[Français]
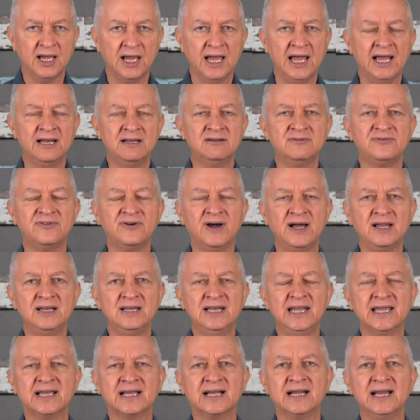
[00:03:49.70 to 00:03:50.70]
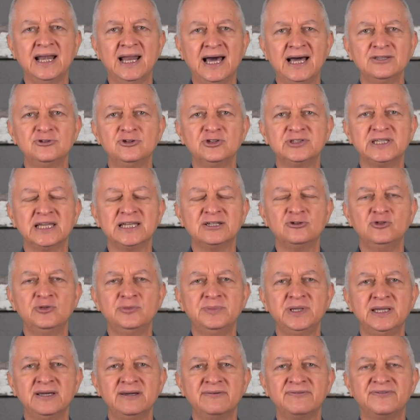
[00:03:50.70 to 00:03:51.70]
elle va, l'éclat de cette
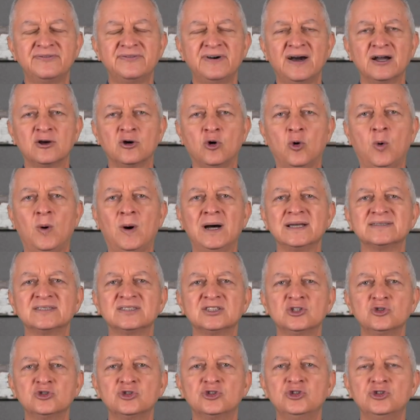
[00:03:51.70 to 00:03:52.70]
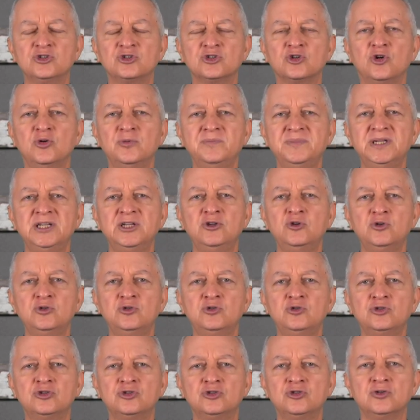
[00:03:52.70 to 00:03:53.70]
lumière va croissant jusqu'au milieu
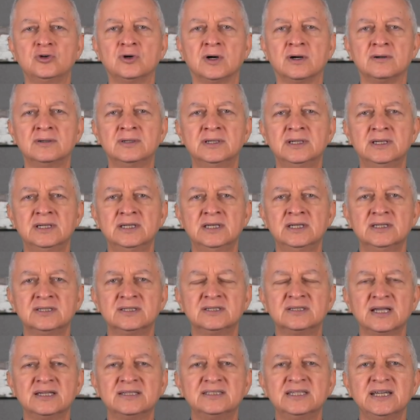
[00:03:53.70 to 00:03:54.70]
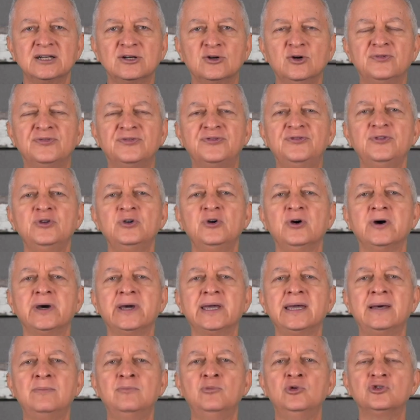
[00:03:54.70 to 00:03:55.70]
du jour. C'est-à-dire qu'au fur
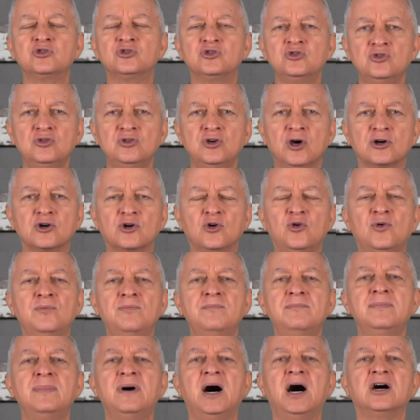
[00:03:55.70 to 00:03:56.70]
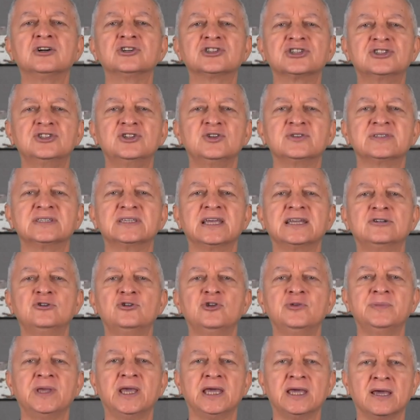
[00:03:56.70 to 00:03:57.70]
et à mesure qu'on marche dans cette
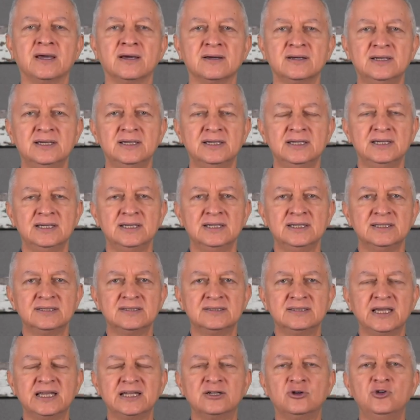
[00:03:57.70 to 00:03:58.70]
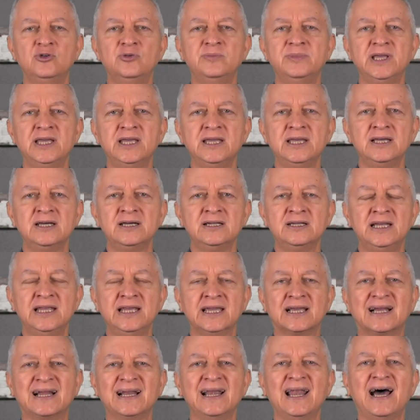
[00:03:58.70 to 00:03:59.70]
lumière, cette lumière,
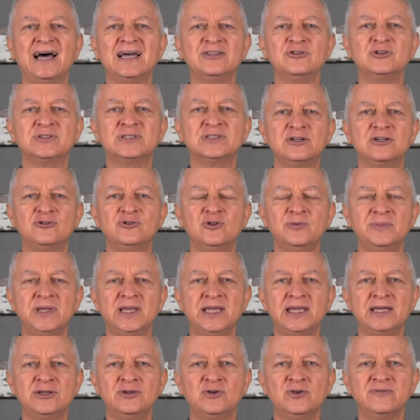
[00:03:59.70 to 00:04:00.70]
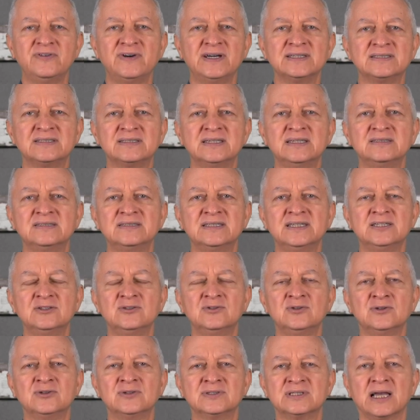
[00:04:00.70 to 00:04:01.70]
l'éclat de lumière ne va cesser
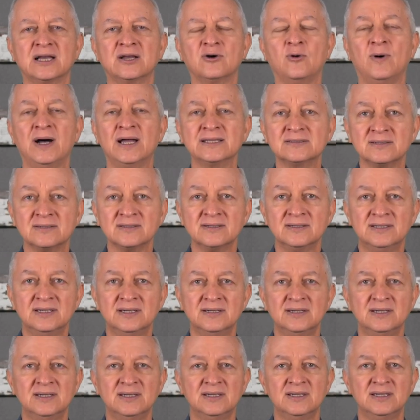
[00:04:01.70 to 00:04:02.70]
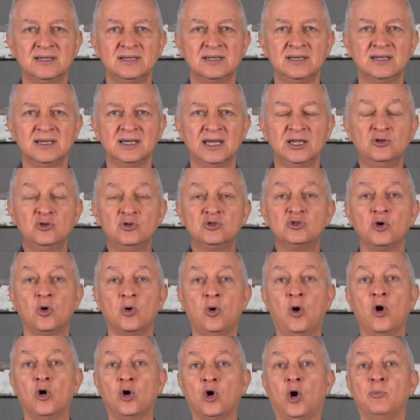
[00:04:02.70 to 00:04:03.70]
de s'accroître et nous
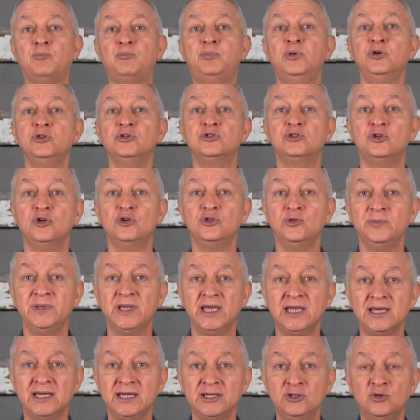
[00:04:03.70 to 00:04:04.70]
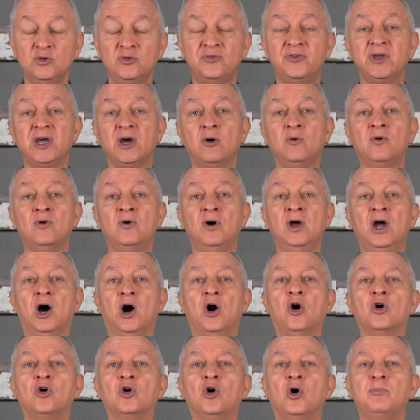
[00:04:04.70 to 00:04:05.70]
aurons encore plus de lumière et nous verrons
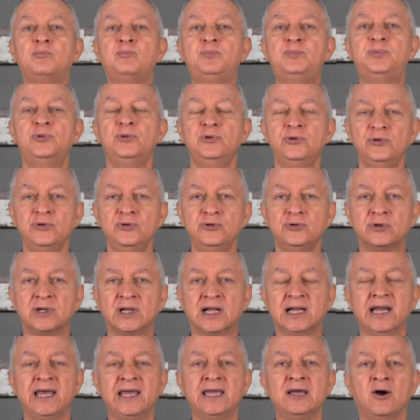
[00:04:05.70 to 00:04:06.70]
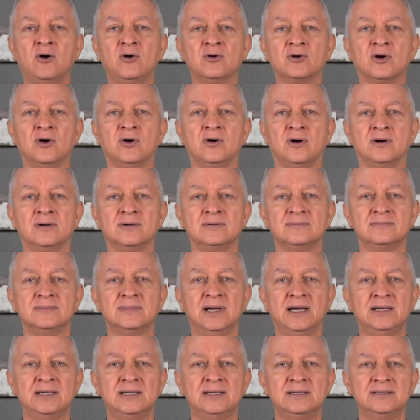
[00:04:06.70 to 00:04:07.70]
encore plus clair encore.
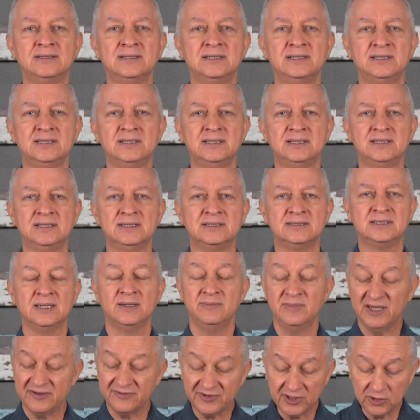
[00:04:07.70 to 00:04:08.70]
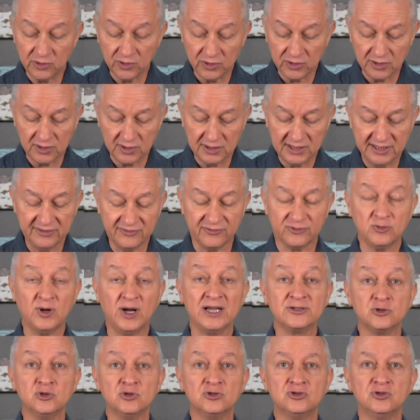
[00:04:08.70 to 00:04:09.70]
Hein. C'est merveilleux, les
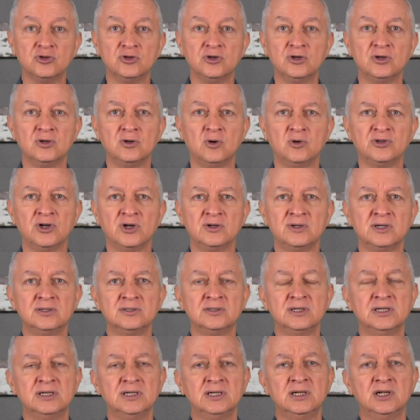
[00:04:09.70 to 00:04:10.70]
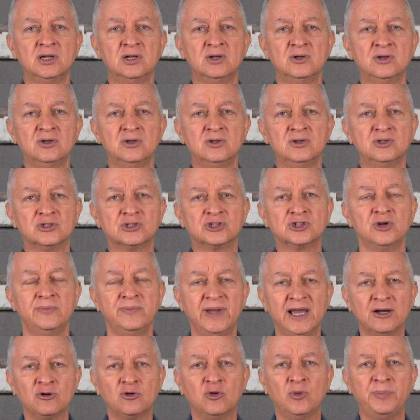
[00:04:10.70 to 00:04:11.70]
voies de Dieu, dans le,
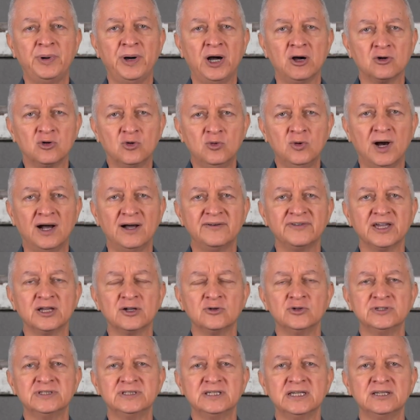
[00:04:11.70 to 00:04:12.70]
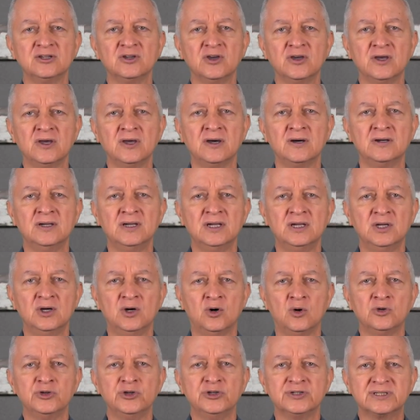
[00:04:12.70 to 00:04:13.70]
chemin qu'on parcourt avec le Seigneur,
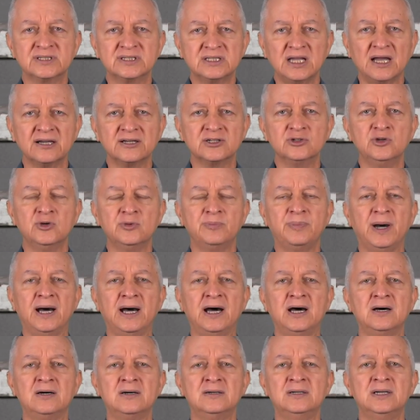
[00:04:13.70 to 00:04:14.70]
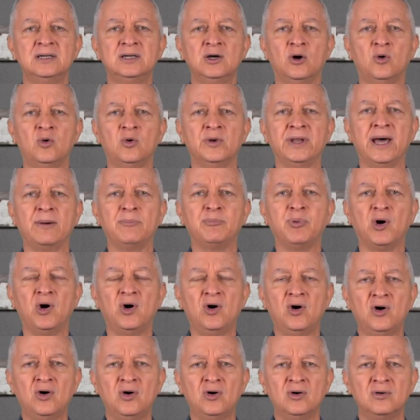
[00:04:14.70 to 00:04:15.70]
on ne stagne pas, on
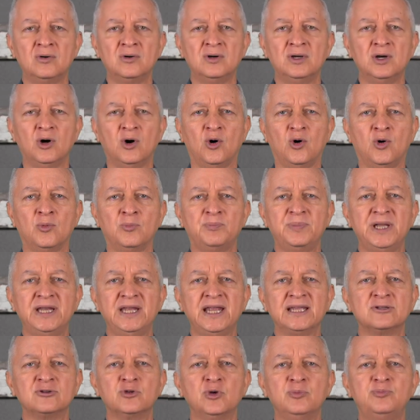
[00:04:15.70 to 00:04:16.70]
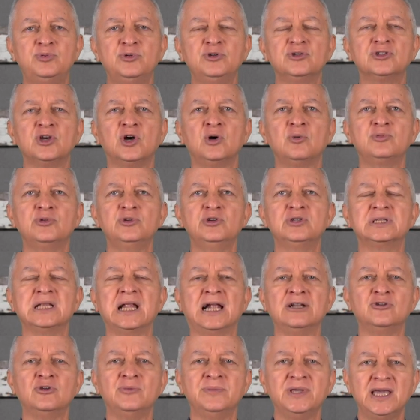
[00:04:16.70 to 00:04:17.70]
apprend, on pénètre de plus en plus
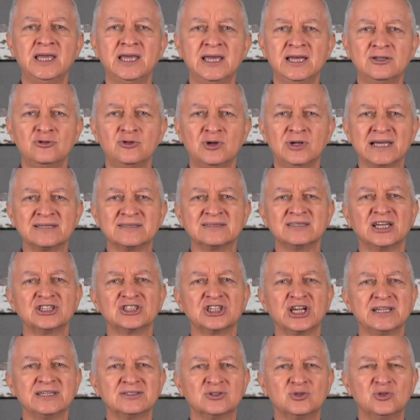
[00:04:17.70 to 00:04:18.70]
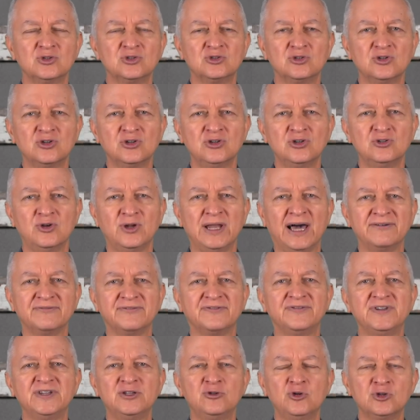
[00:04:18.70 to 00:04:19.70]
la lumière de la sagesse de Dieu, de la
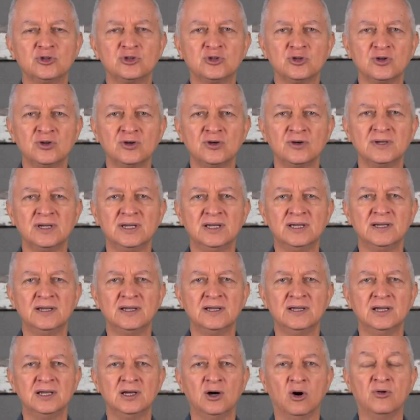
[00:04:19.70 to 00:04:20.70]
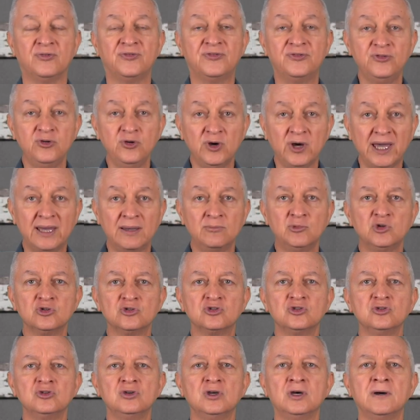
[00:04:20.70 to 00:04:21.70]
vie de Dieu, au fur et à
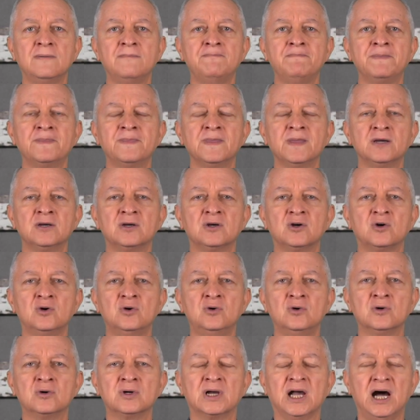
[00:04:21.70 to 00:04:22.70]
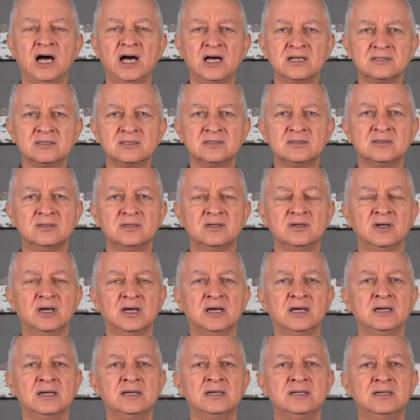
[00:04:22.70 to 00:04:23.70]
mesure qu'on garde
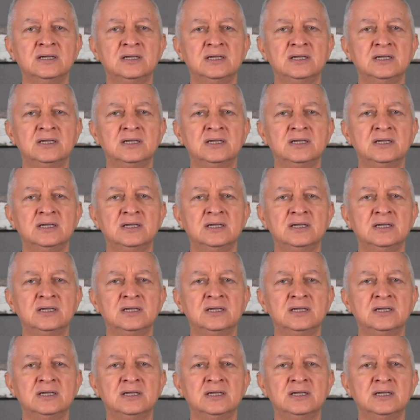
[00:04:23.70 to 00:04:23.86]
hein,